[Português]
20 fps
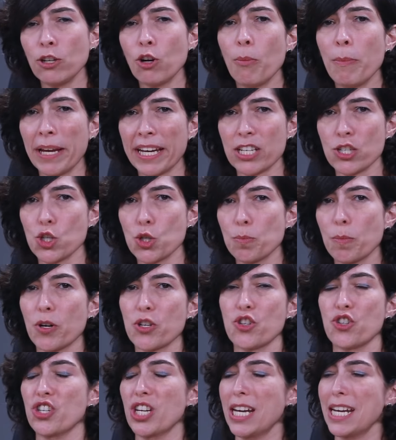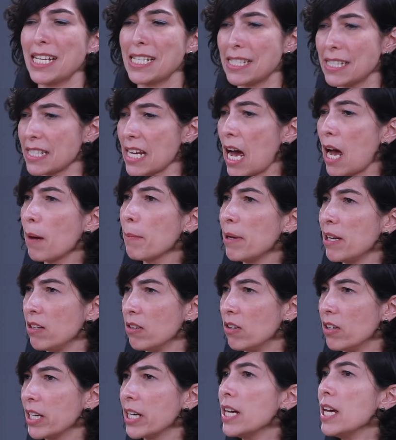e como é que a gente pode gerenciar
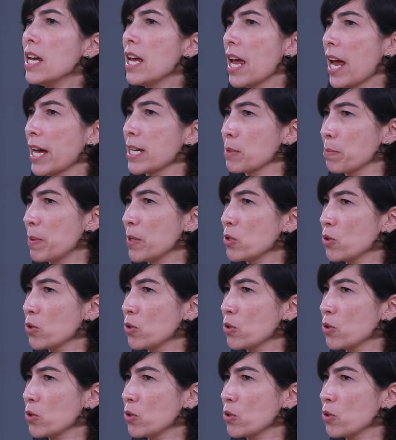melhor as